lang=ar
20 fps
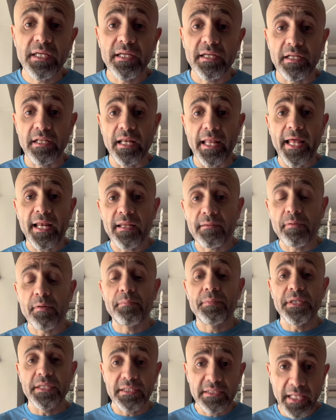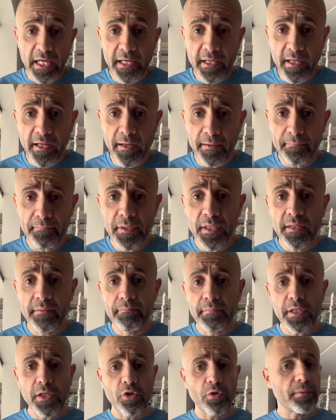القلب بيتضخم
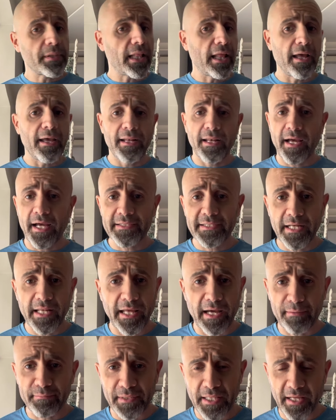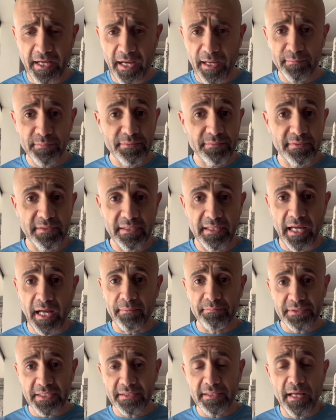مثله مثل هاي العضله عم عم عم
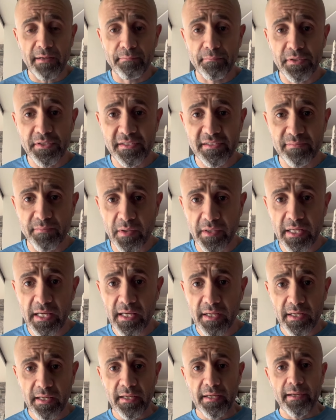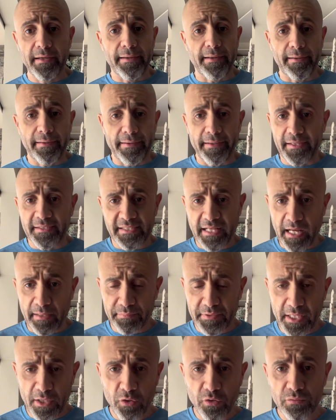تضخم بجسمك اذا عم
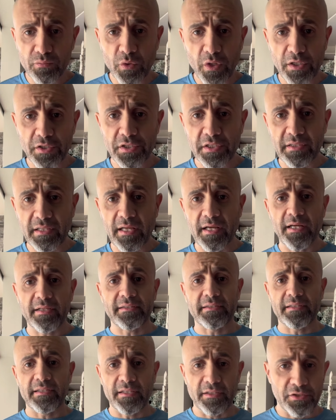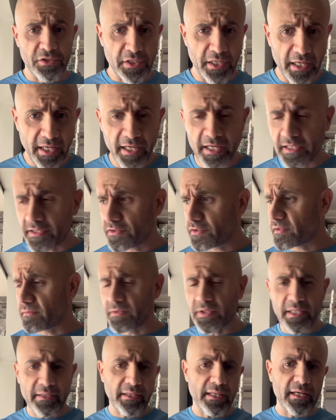تاخذ منشطات جي اتش
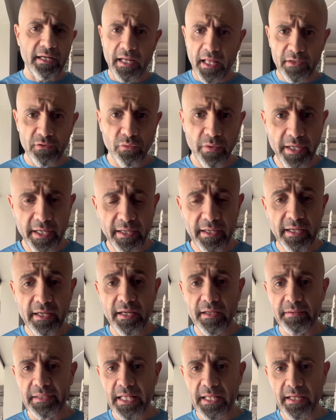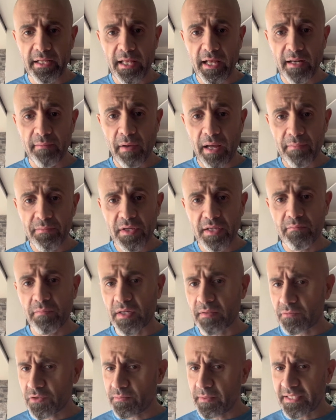من كل الانواع بتلاقي القلب عم يكبر
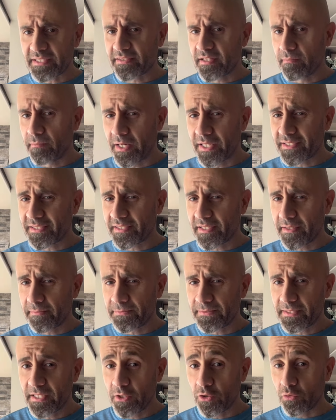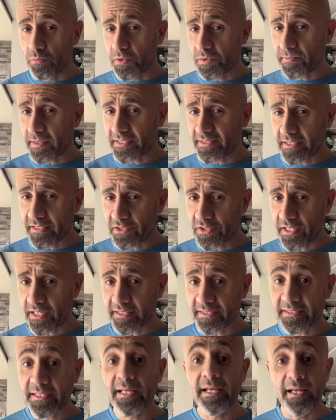مش بس البايسبس ومش بس
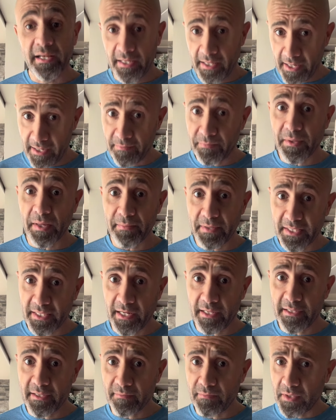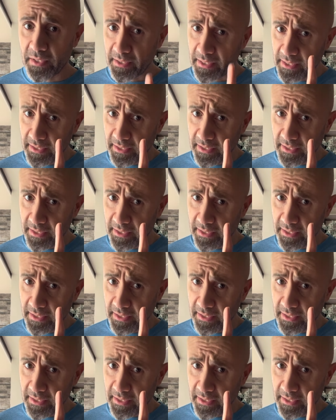التشست القلب كمان رح يكبر